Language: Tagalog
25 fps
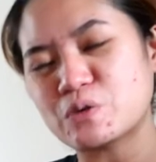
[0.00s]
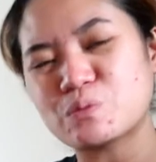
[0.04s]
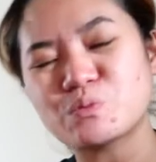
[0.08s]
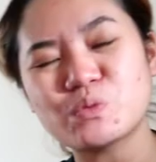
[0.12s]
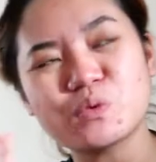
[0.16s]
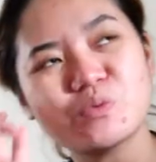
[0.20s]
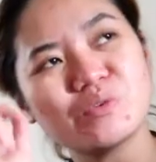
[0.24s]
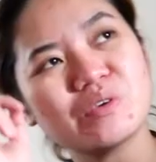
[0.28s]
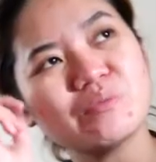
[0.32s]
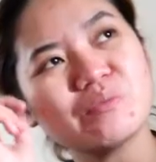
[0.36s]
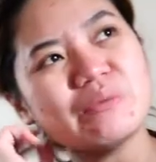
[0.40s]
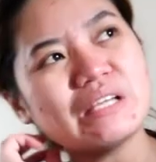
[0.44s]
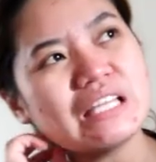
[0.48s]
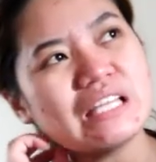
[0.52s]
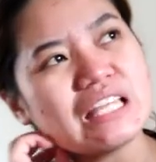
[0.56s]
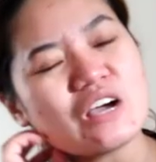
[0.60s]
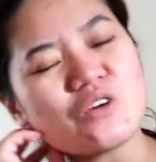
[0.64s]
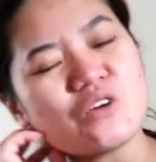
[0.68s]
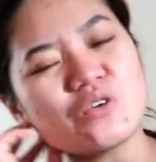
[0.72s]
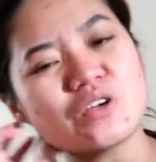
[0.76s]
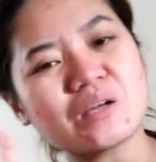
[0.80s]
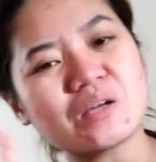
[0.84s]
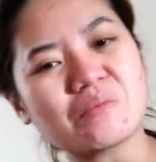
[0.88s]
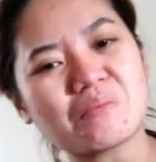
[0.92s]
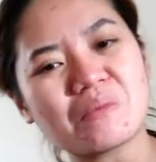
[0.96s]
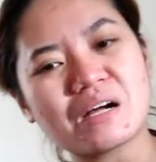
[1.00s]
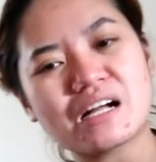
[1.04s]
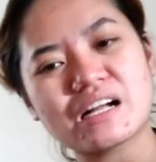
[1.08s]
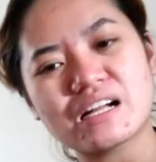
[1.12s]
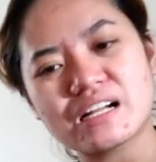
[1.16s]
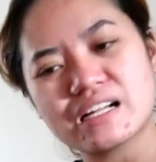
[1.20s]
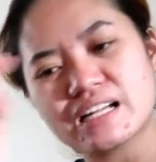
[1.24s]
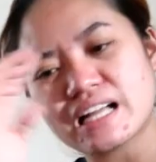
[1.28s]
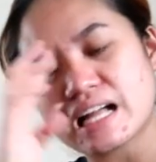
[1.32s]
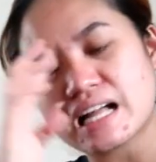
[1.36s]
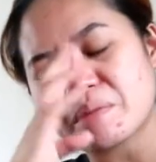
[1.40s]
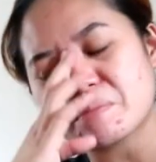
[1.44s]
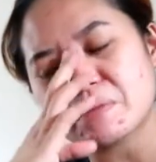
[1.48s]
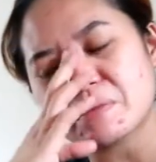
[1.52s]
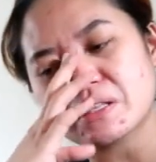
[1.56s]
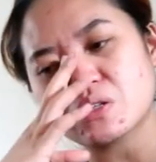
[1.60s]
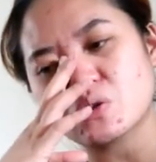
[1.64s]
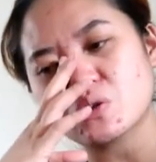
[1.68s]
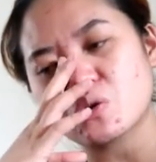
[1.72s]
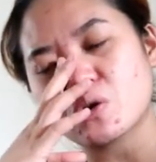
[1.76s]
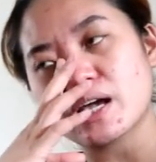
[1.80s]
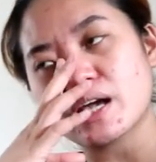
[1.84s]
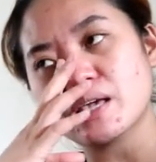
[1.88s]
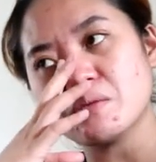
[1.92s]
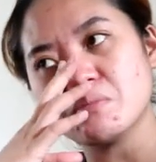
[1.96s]
Nung bumibili ako ng mga
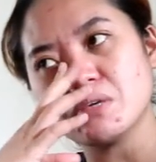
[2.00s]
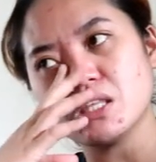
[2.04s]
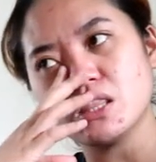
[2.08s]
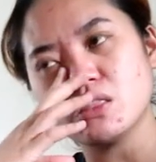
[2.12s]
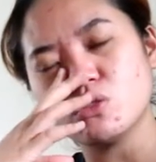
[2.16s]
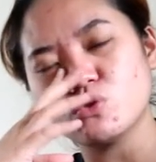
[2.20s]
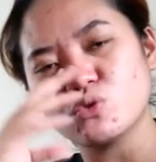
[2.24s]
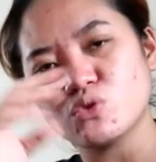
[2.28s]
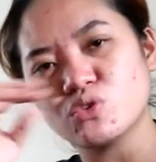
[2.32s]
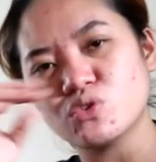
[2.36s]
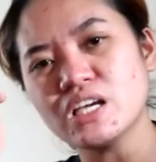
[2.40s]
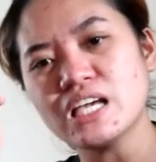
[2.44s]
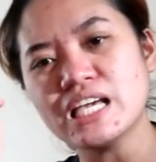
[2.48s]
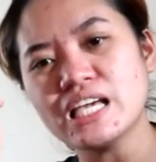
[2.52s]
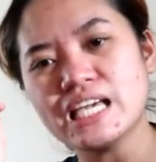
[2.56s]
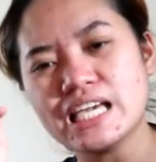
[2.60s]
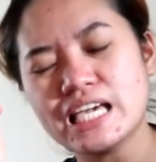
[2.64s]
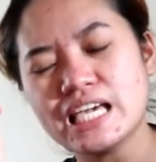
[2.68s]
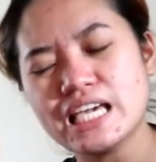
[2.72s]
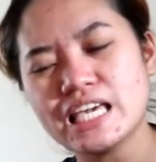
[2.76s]
gamit ko, I mean, nung